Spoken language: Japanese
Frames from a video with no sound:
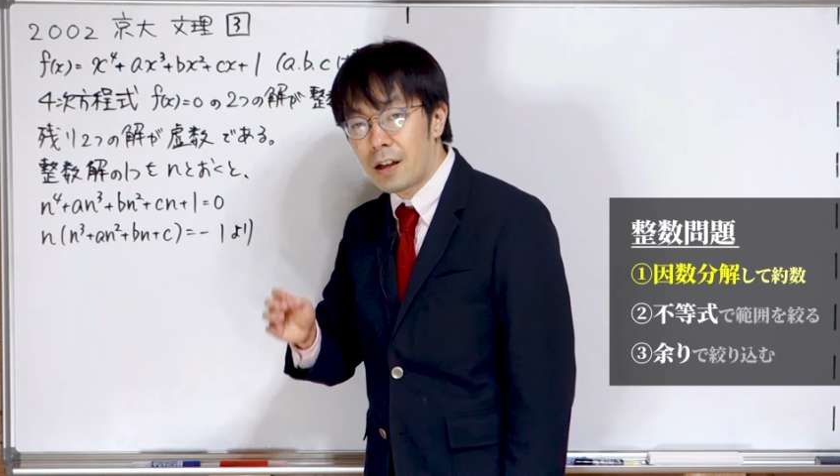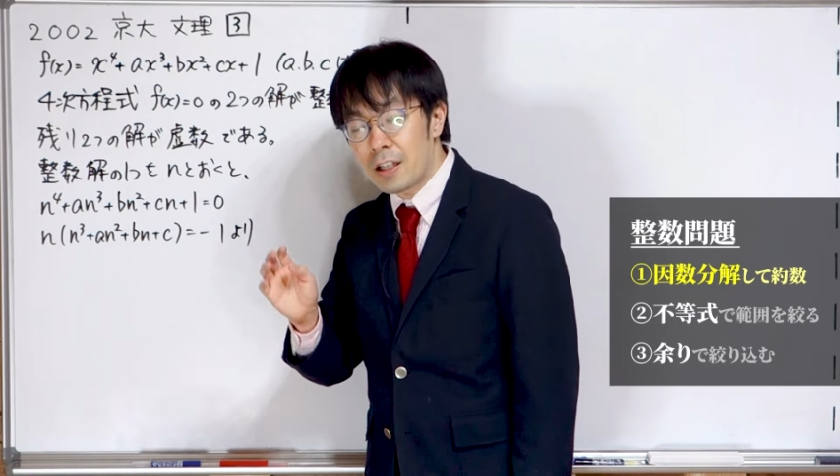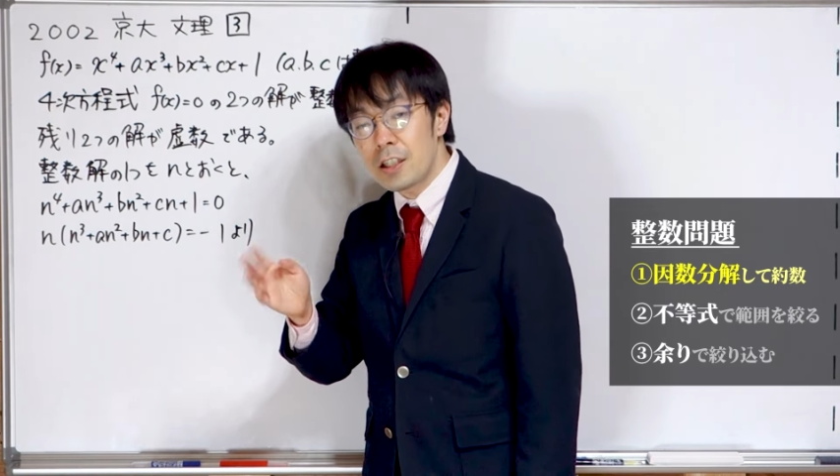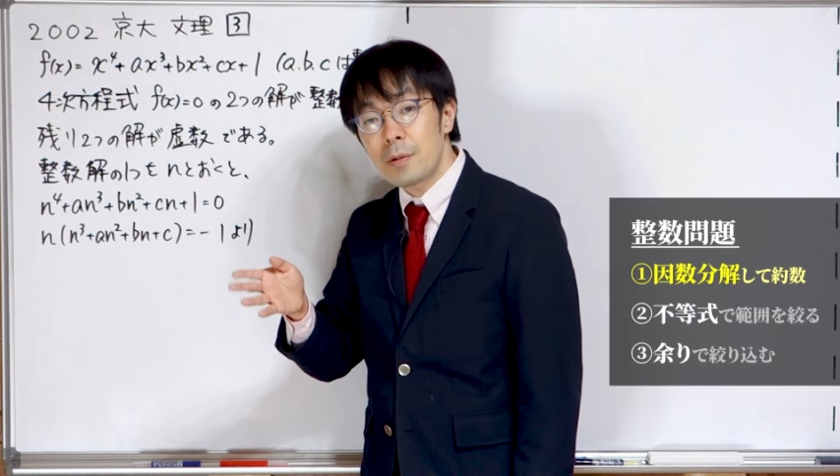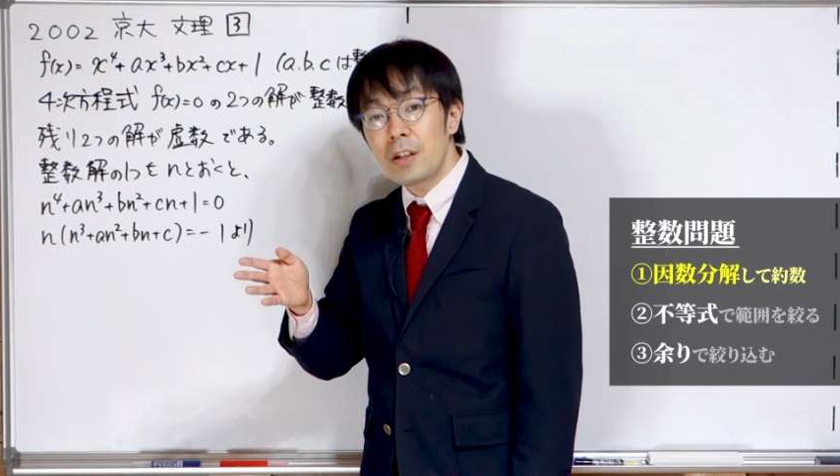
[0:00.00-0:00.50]
だから
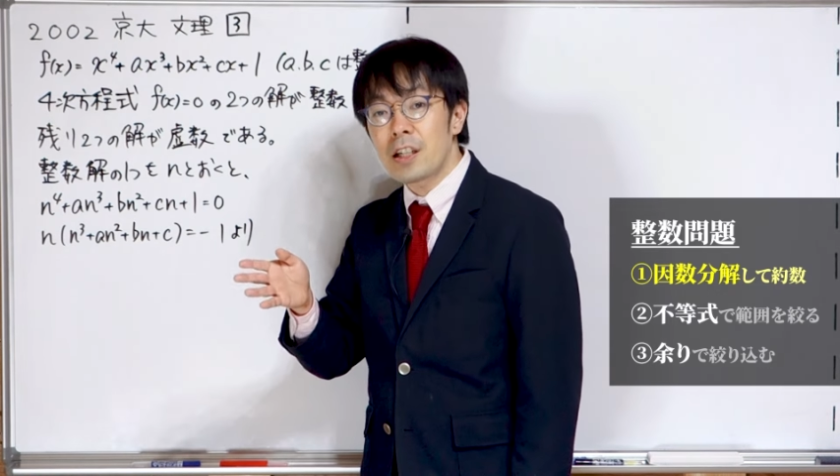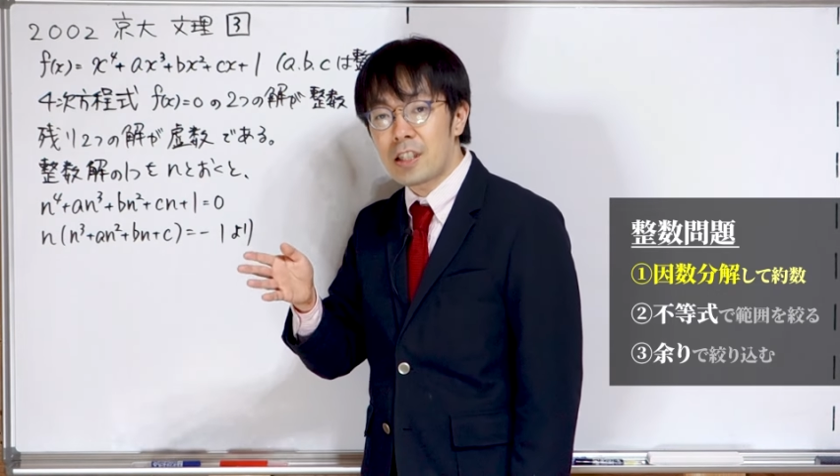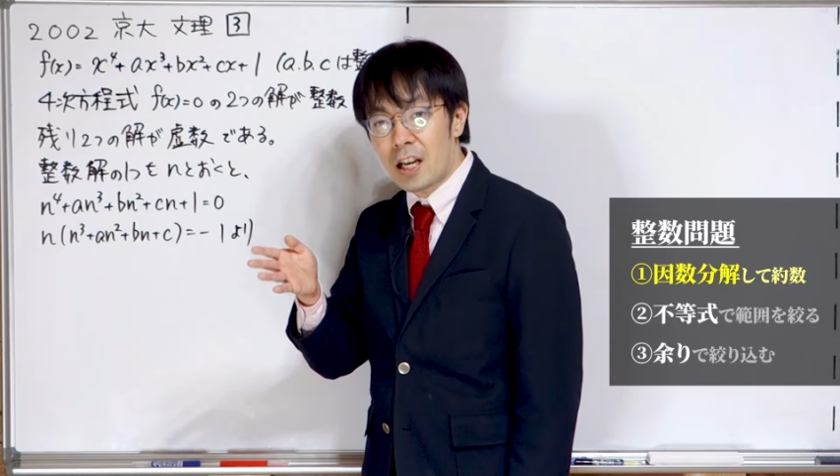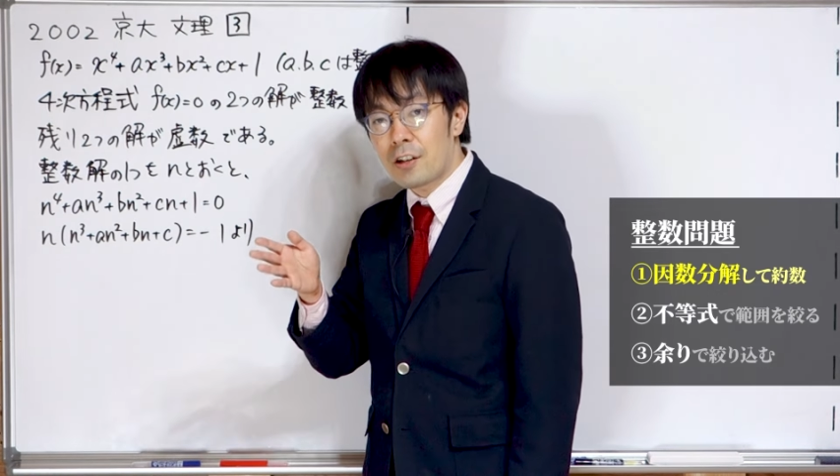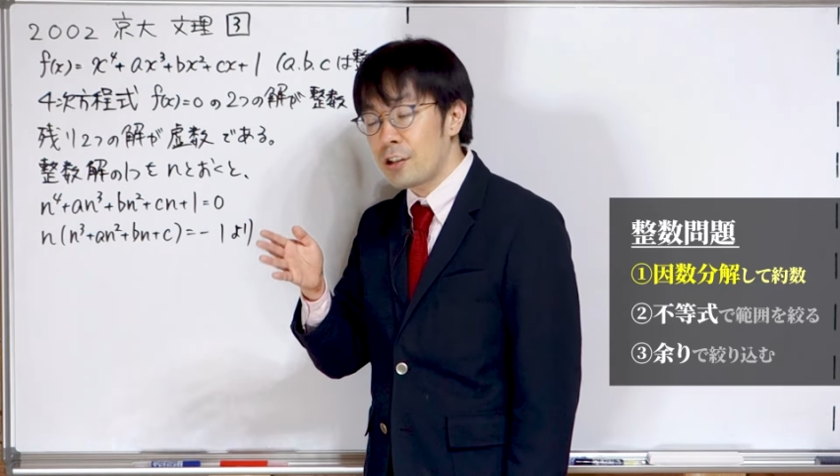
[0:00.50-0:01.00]
因数分解し
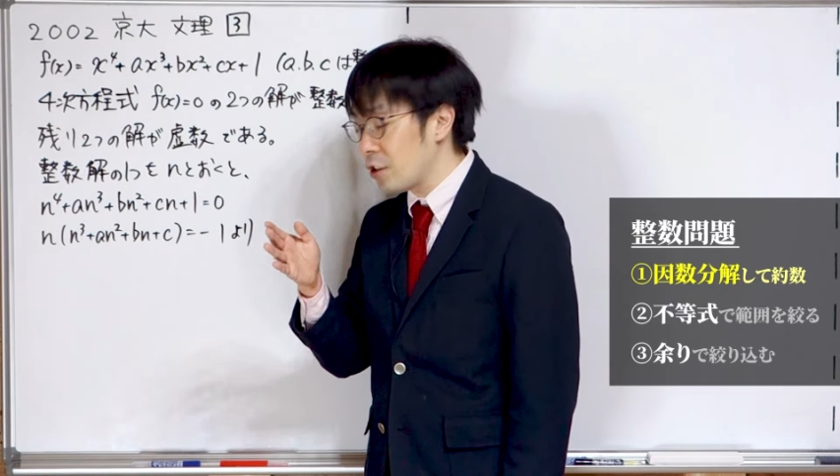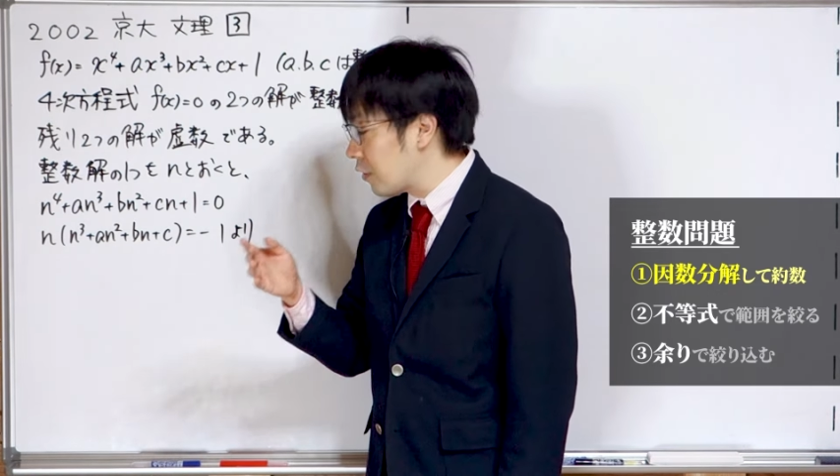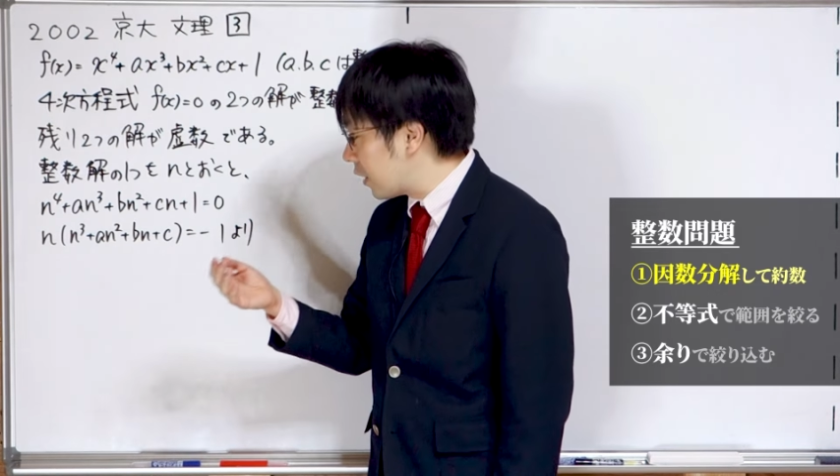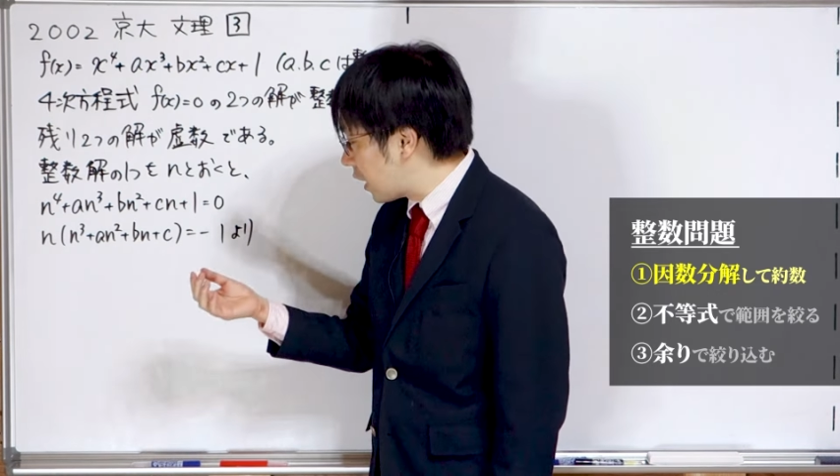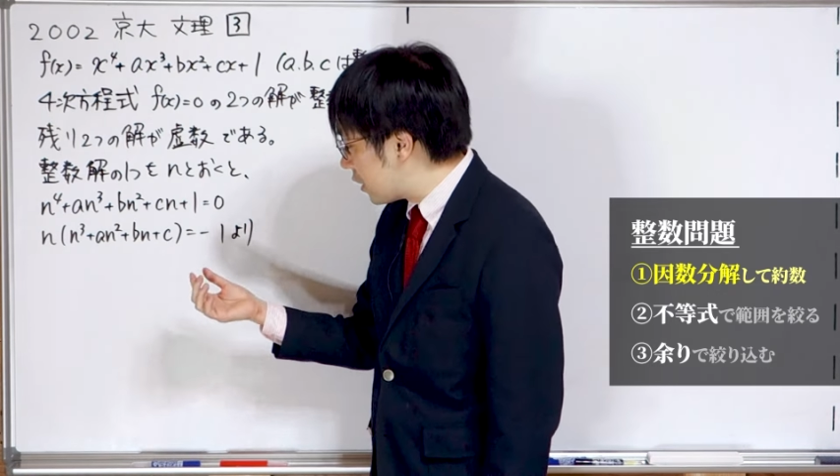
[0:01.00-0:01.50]
て約数
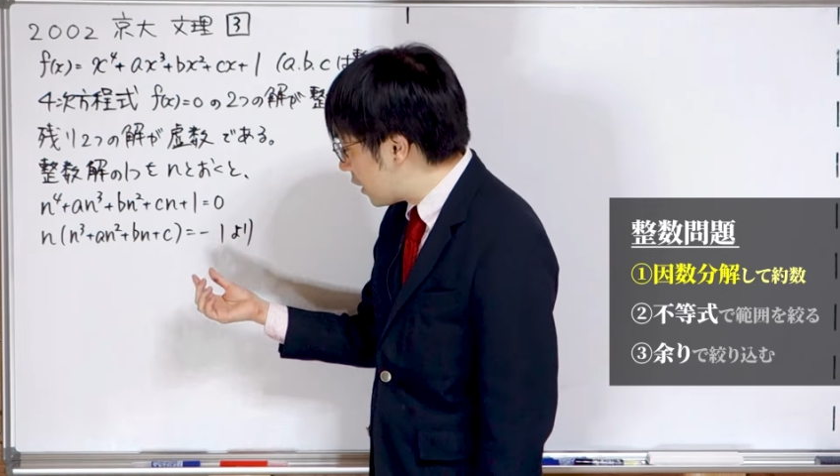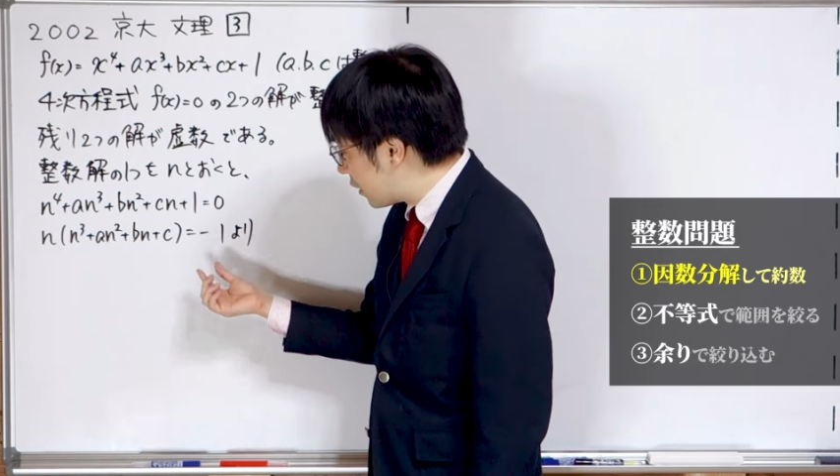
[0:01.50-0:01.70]
の形